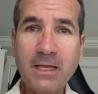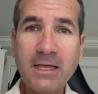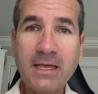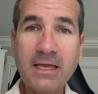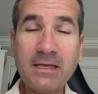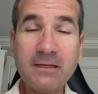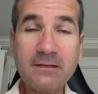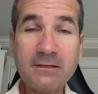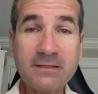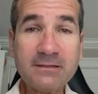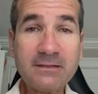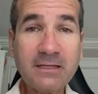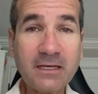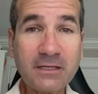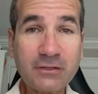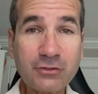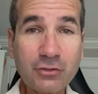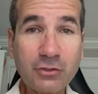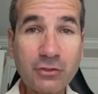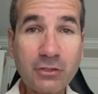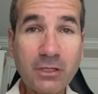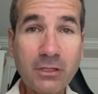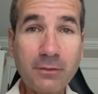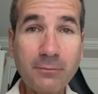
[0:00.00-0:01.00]
Estas
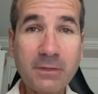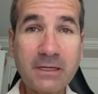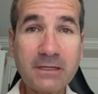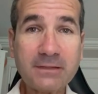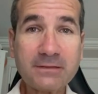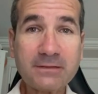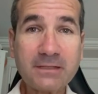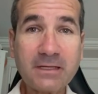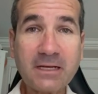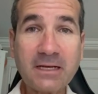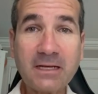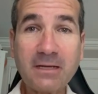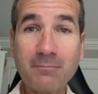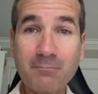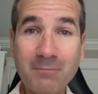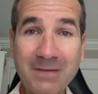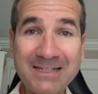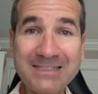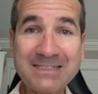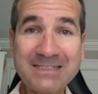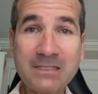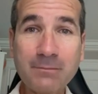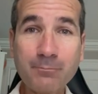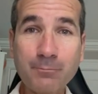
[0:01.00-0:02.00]
elecciones van a ser las
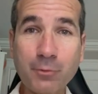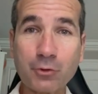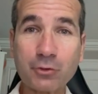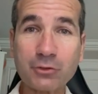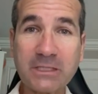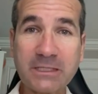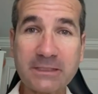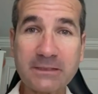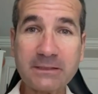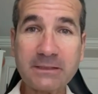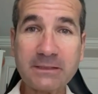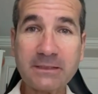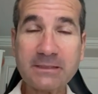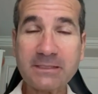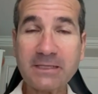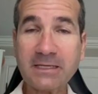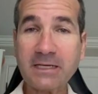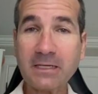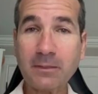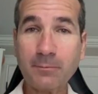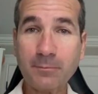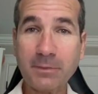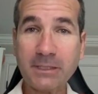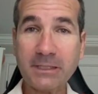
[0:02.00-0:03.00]
más importantes en
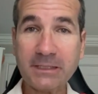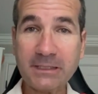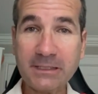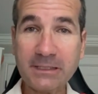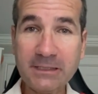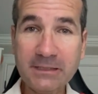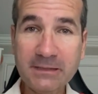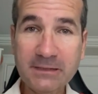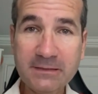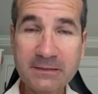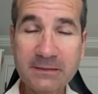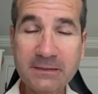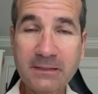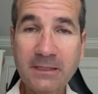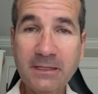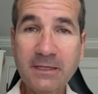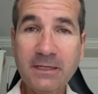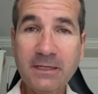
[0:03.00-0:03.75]
el país